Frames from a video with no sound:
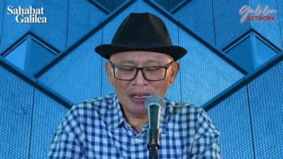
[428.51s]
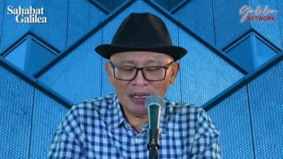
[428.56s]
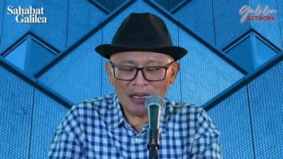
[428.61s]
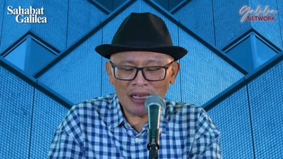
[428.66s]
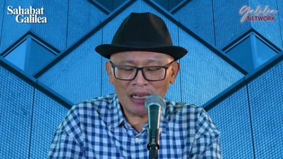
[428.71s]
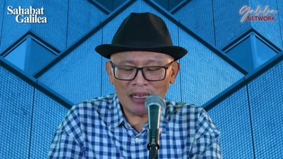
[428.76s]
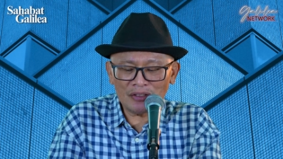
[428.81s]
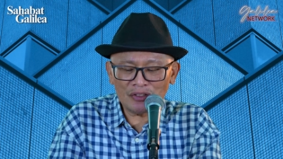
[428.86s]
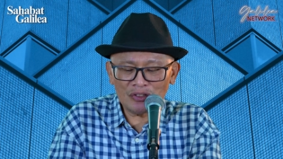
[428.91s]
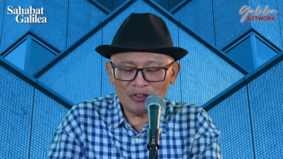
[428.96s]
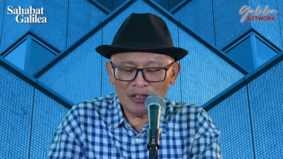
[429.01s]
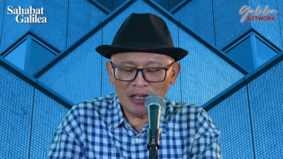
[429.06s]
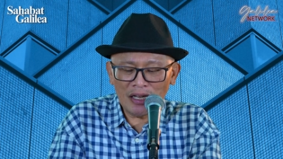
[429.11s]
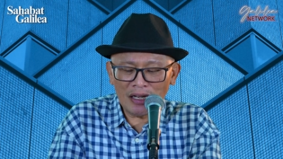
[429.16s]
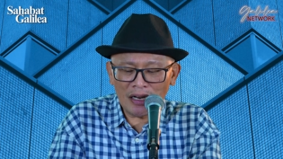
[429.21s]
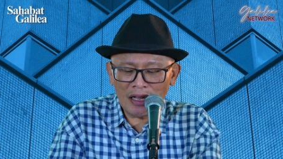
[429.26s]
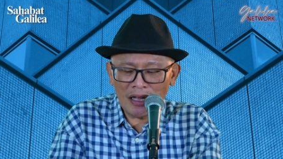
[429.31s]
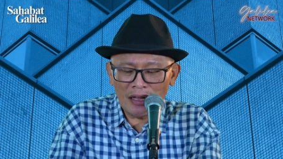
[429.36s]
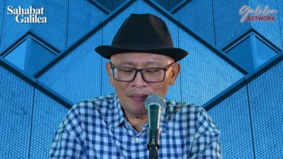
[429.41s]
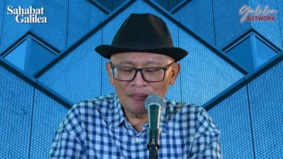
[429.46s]
Nah,
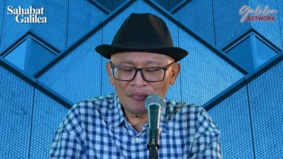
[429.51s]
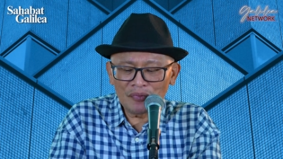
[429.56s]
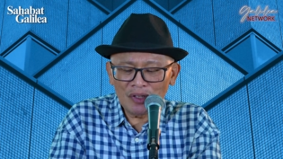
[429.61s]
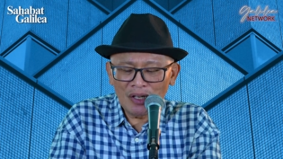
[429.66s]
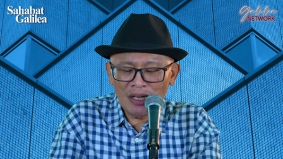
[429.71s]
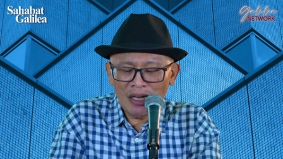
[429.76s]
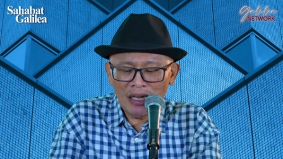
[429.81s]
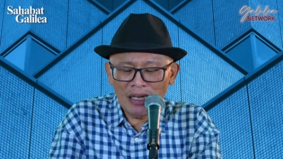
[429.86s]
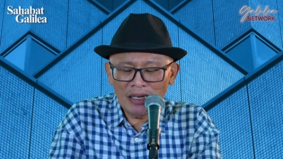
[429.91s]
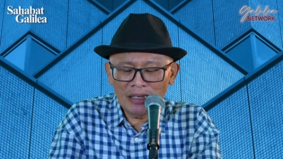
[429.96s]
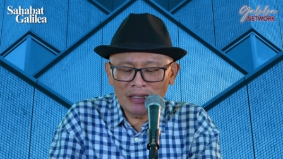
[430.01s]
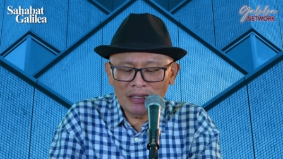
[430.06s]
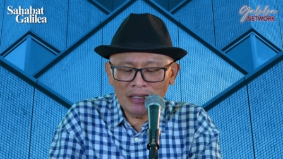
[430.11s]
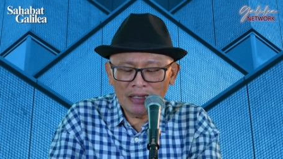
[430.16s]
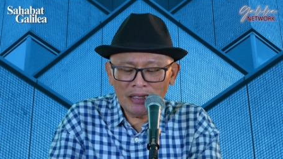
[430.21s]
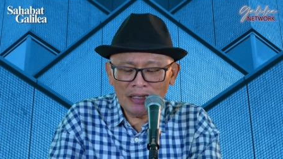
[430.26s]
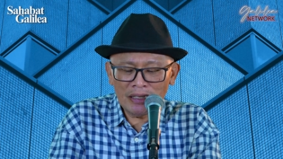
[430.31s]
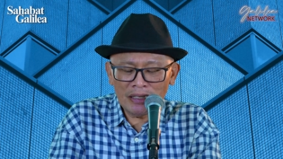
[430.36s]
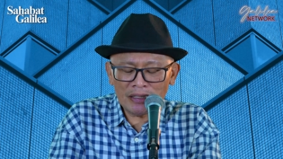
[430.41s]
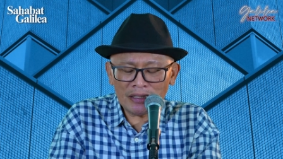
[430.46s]
Saudara,
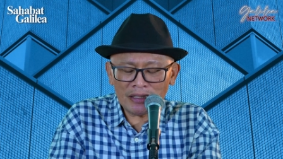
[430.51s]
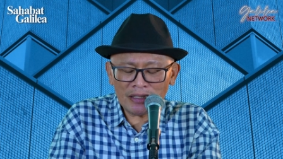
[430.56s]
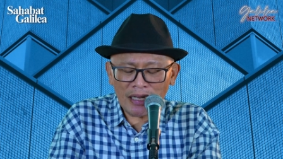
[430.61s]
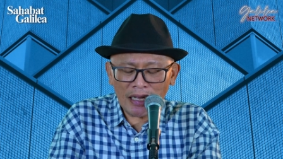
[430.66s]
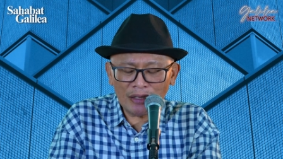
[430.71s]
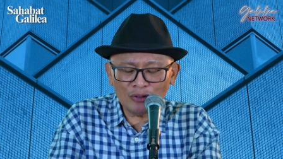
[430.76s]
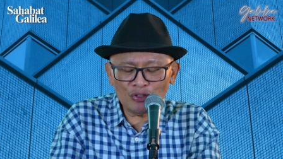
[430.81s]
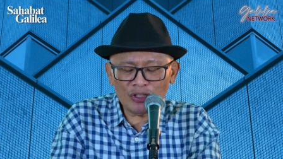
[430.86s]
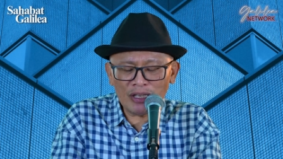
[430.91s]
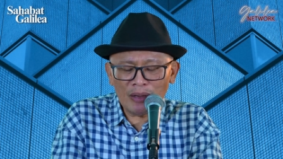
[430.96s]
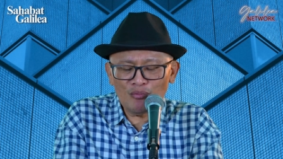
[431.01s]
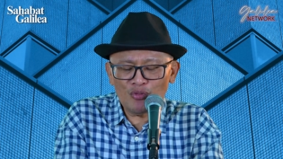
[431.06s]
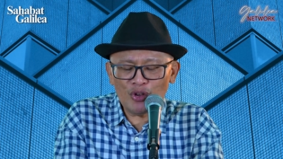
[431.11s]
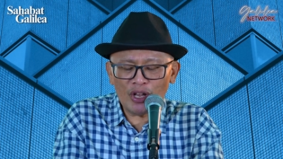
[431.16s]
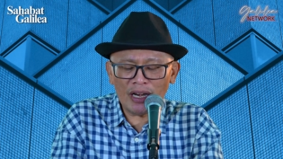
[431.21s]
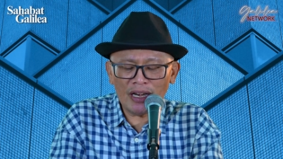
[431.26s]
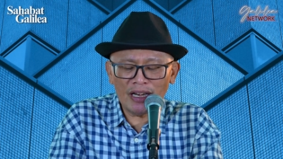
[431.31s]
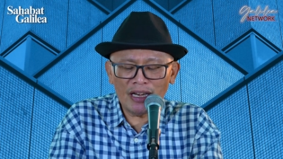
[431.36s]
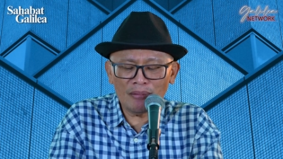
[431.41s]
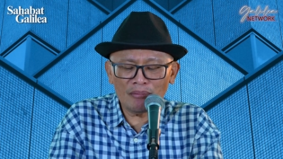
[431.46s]
di 1
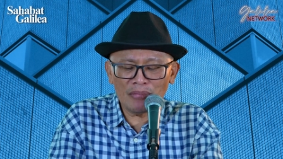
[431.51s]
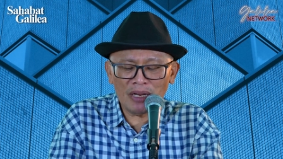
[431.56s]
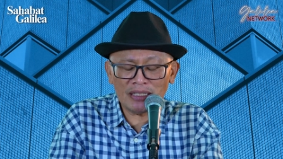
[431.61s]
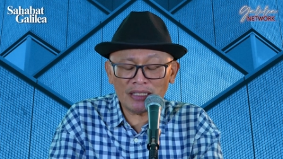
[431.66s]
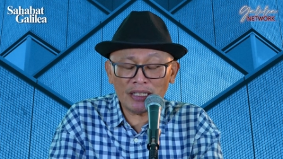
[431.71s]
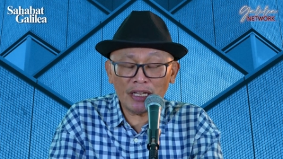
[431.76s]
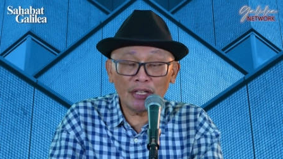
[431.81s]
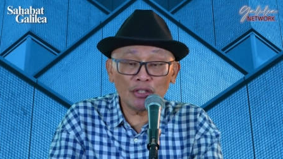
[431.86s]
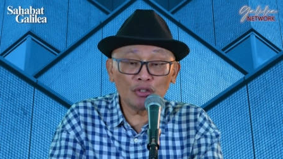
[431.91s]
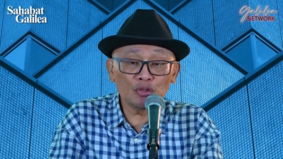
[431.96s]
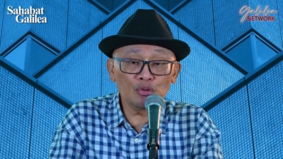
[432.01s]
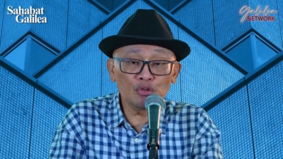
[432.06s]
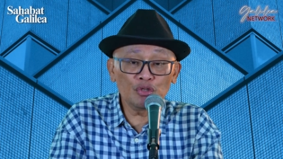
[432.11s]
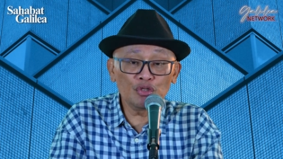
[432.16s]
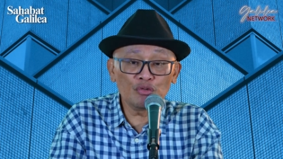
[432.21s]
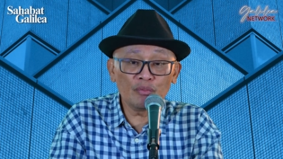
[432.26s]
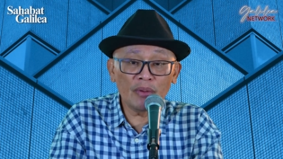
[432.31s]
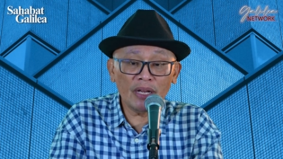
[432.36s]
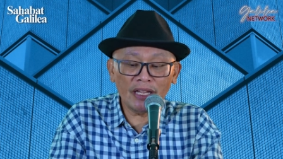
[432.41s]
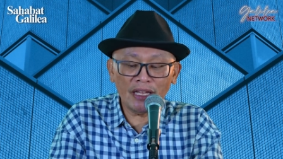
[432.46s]
Samuel 16 ayat
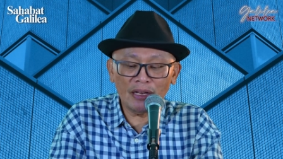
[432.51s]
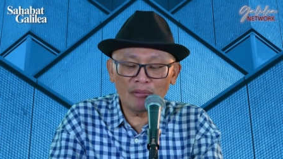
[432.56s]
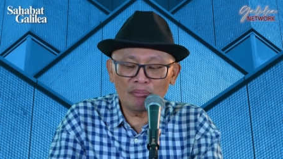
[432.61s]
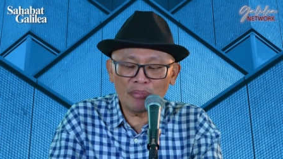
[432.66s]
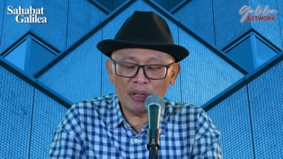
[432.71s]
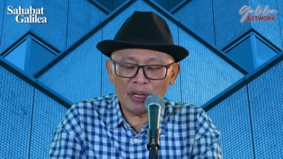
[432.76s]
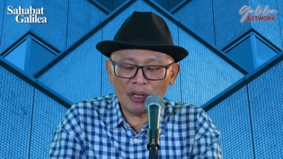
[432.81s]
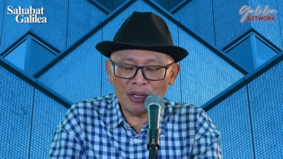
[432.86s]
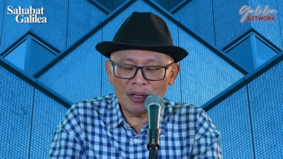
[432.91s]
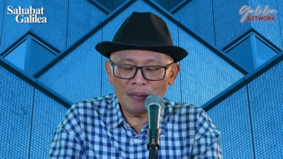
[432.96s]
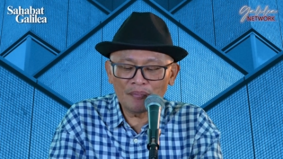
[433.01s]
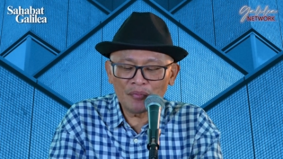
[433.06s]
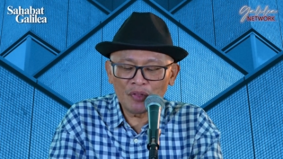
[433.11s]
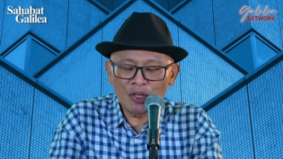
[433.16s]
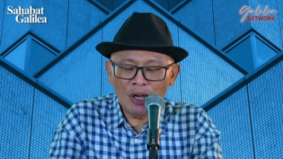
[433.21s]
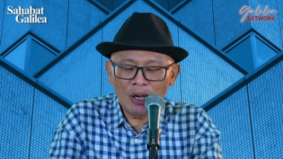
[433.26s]
7 bagian B,